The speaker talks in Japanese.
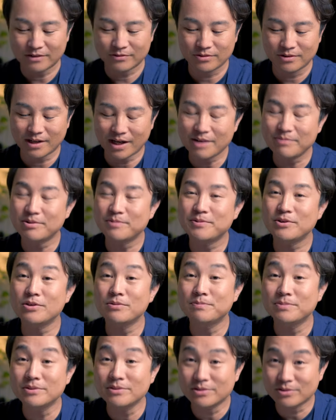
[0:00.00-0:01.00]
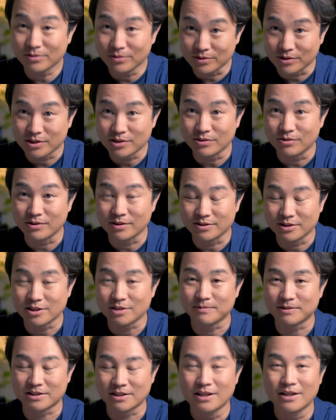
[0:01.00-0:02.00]
あとライブビューブーストの機能がつい
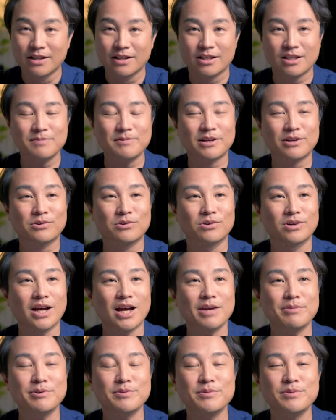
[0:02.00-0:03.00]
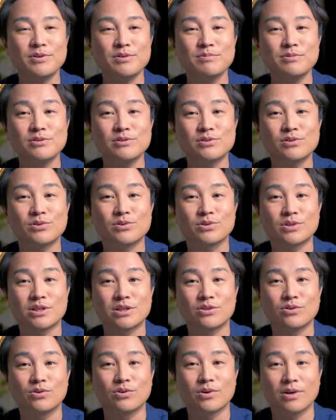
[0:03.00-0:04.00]
てます。今ねこのライブビューブーストの
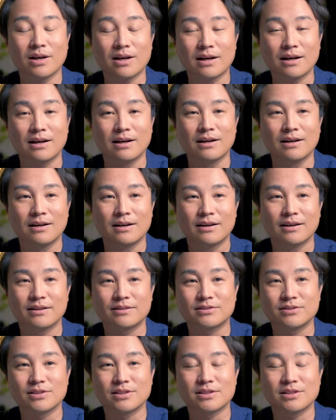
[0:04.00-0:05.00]
機能が、えー、つ